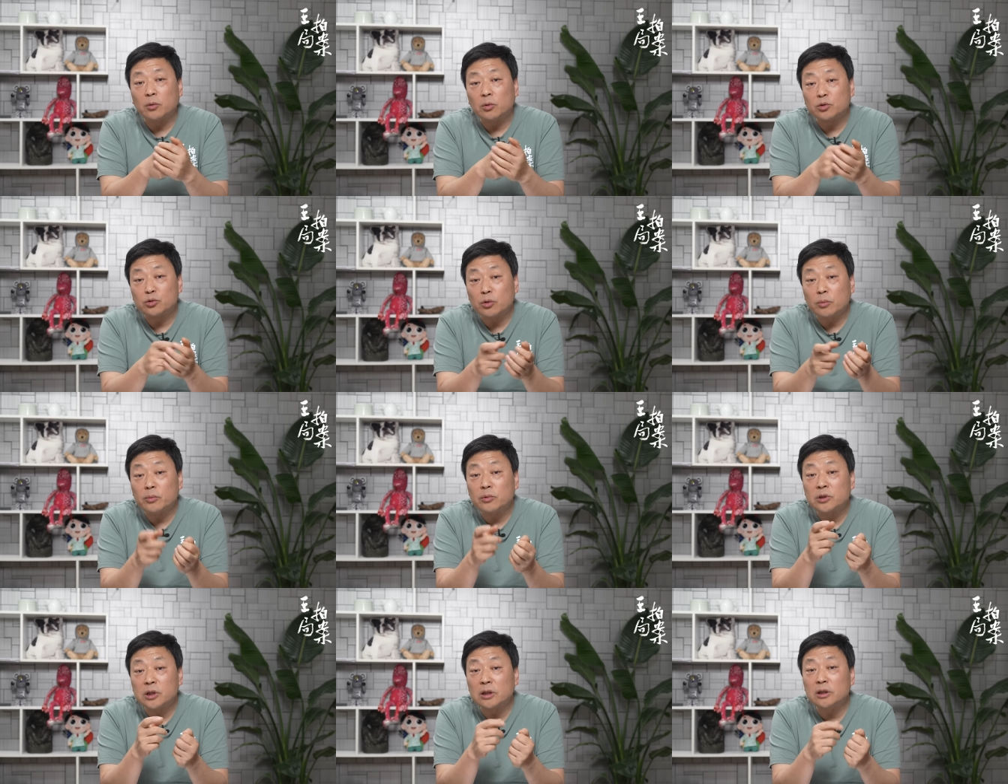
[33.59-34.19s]
我专
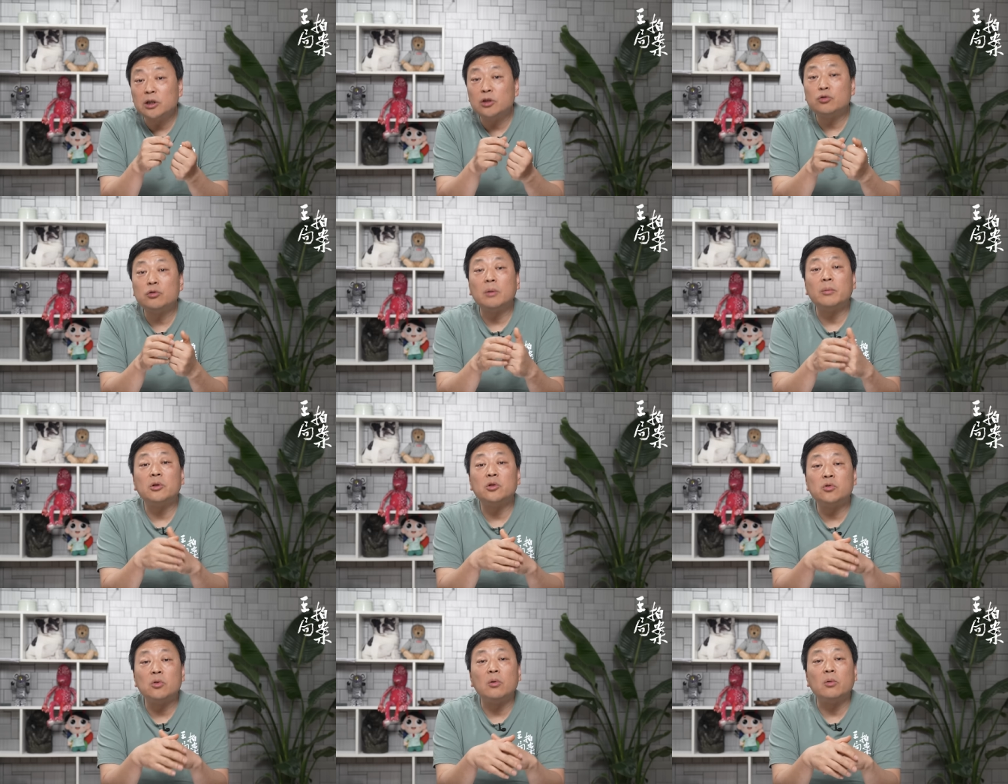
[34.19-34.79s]
门曾经专
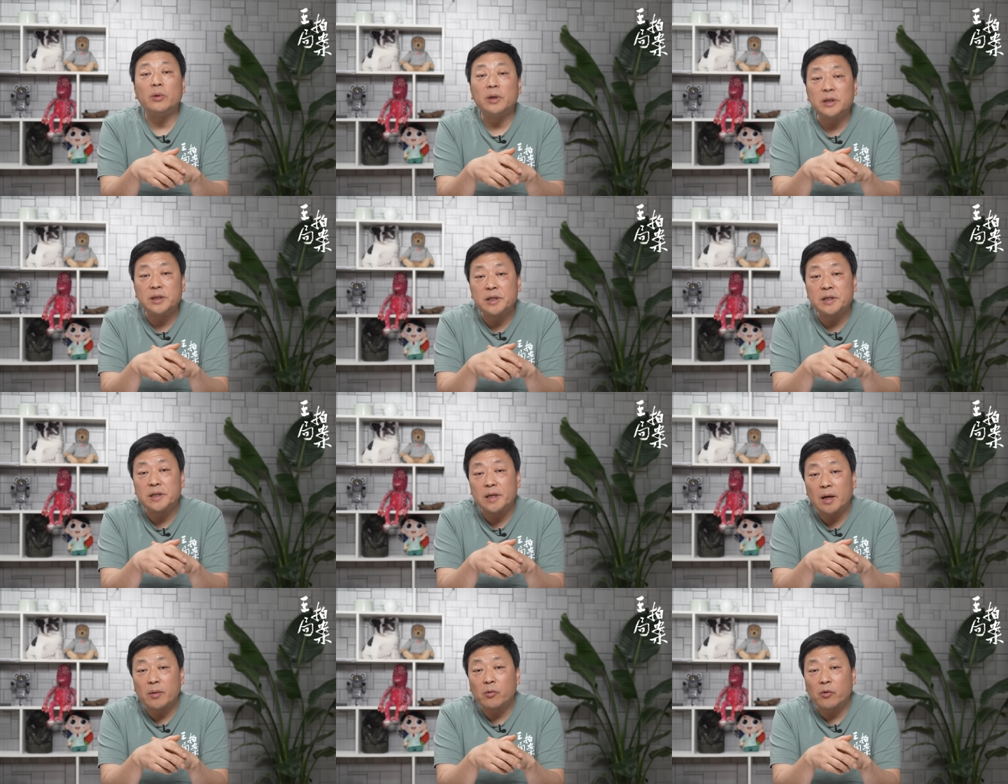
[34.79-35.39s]
门做过一期
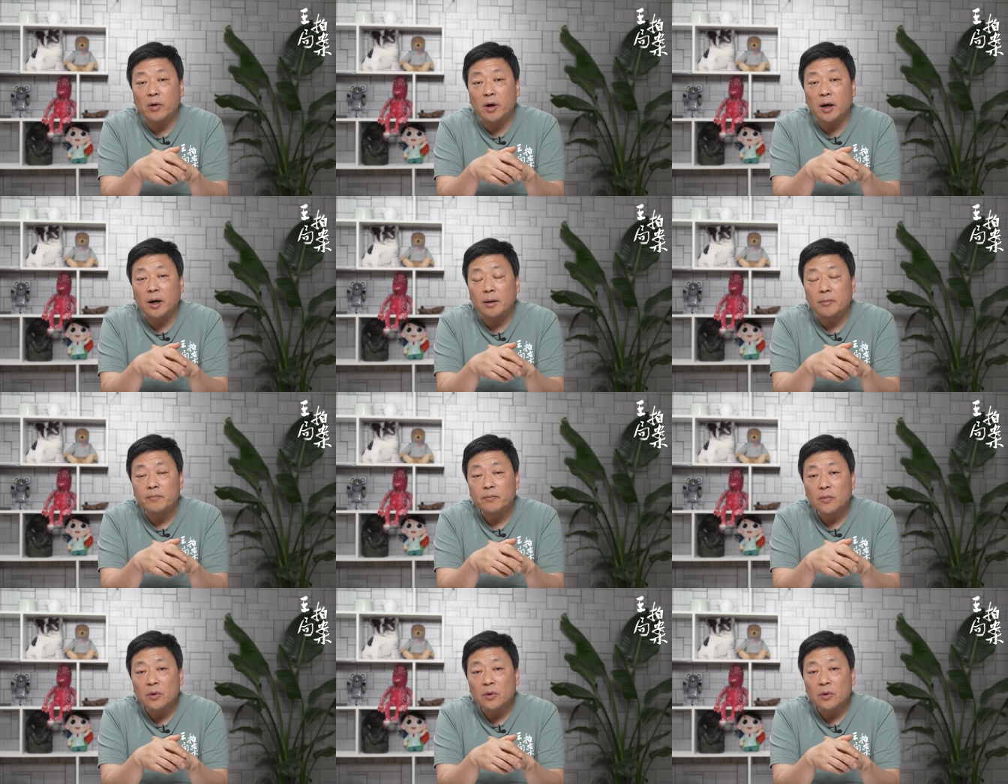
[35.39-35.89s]
节目啊，